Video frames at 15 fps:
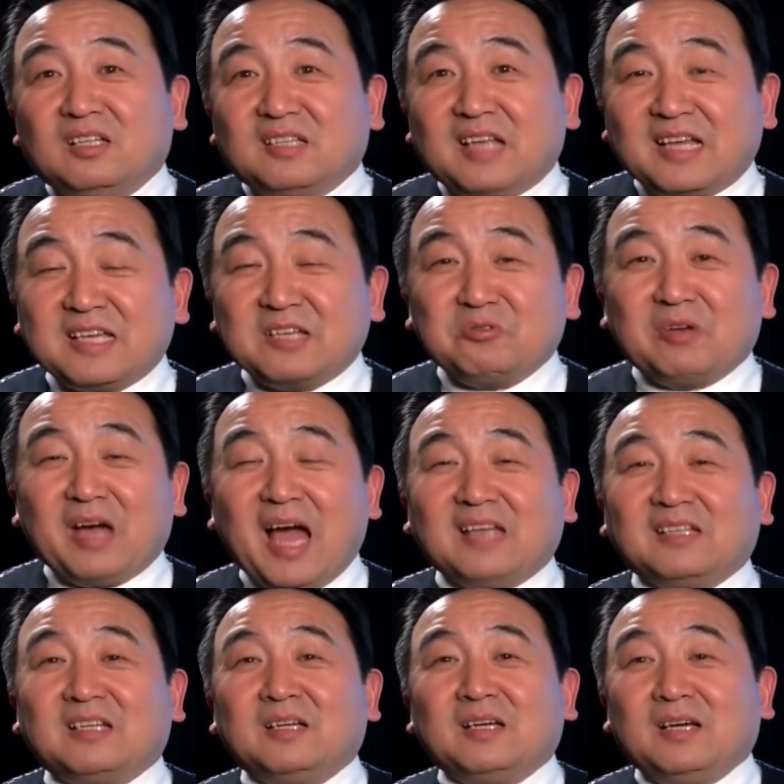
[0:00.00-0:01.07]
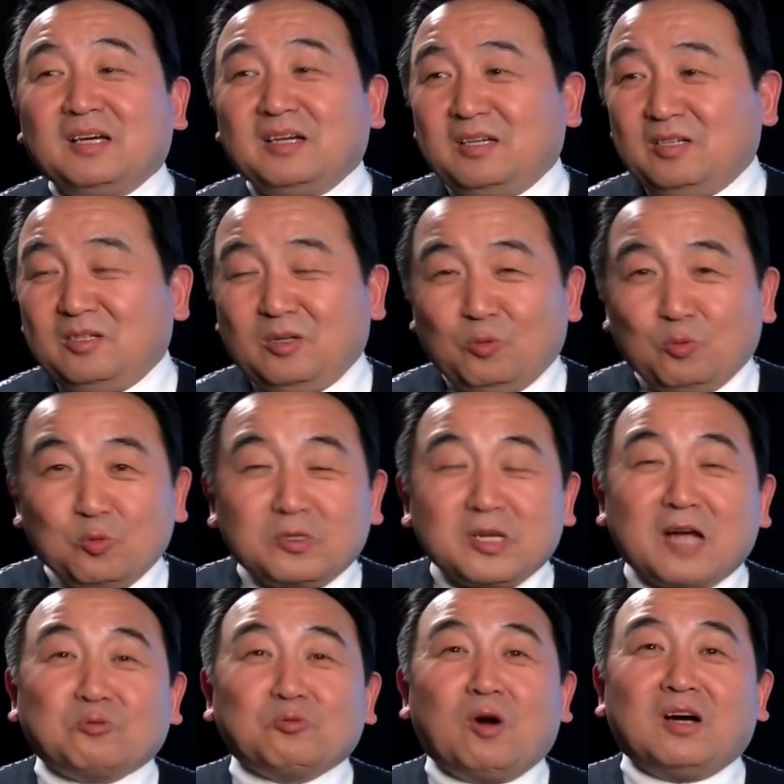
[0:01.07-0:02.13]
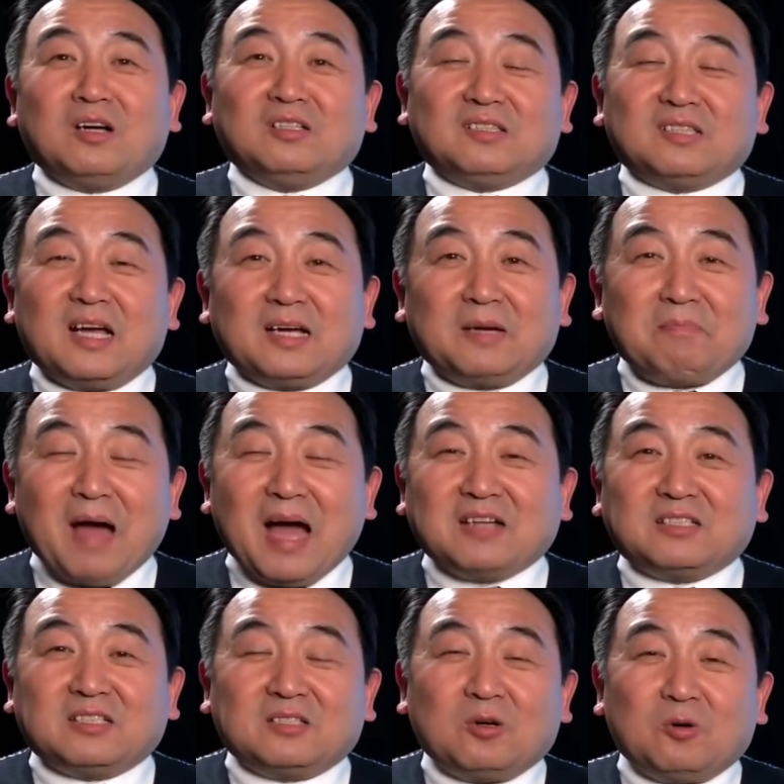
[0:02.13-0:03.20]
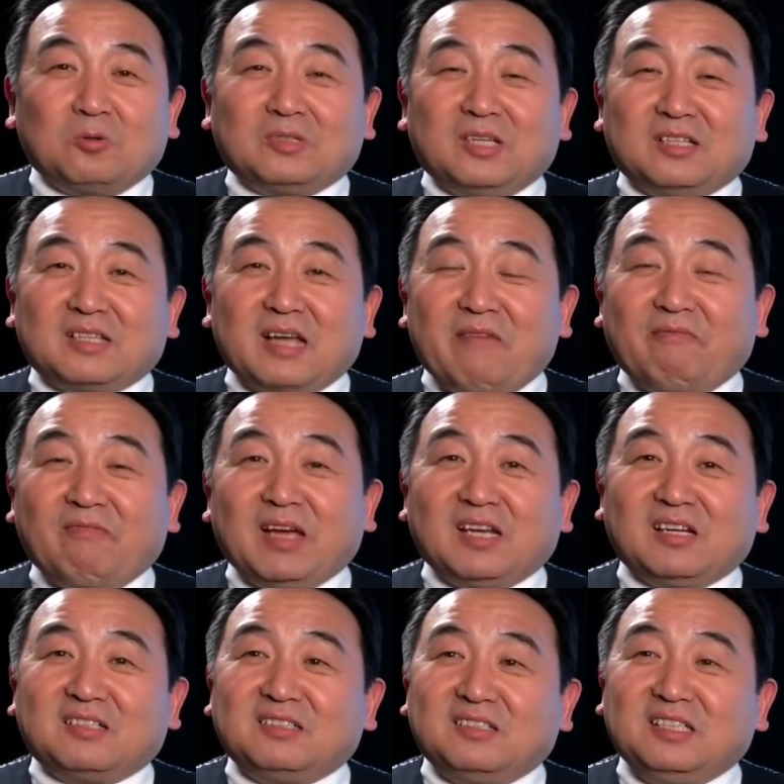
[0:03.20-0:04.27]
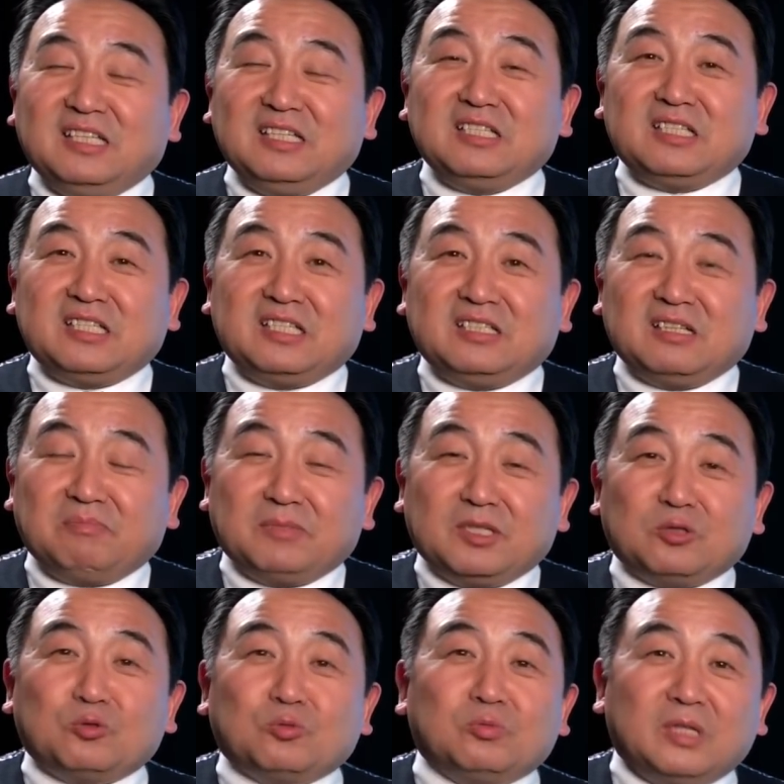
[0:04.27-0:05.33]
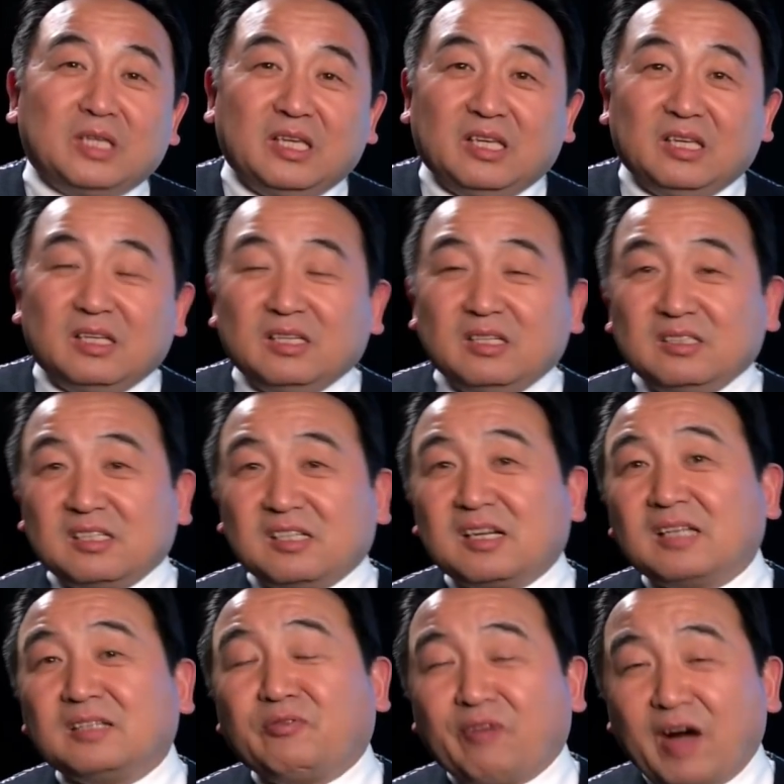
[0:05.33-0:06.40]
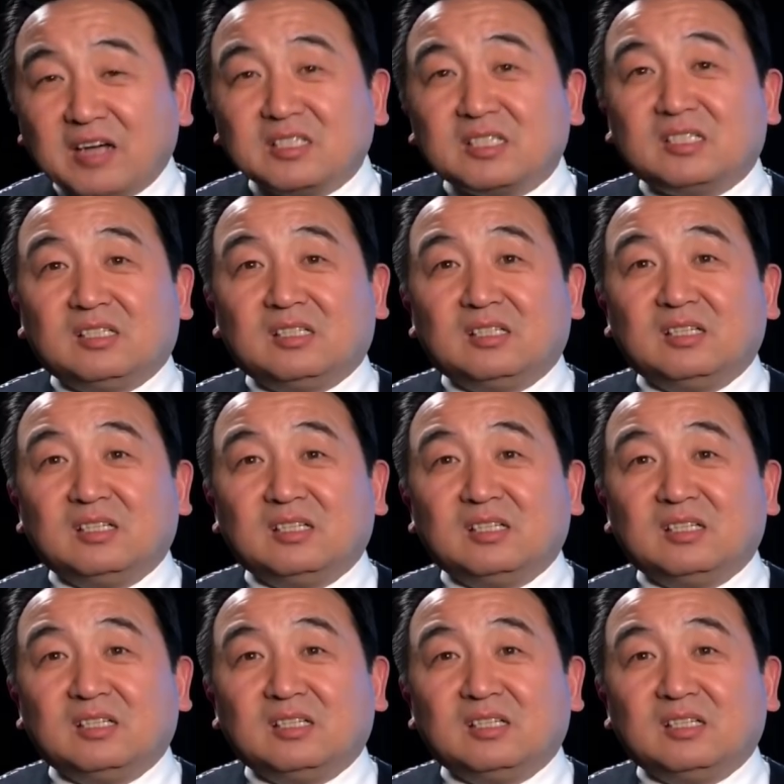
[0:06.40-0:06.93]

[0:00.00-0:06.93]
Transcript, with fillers: 那些女孩子无上妆，她给扒之后呢，她为了引起人们的注意，这是她的方式。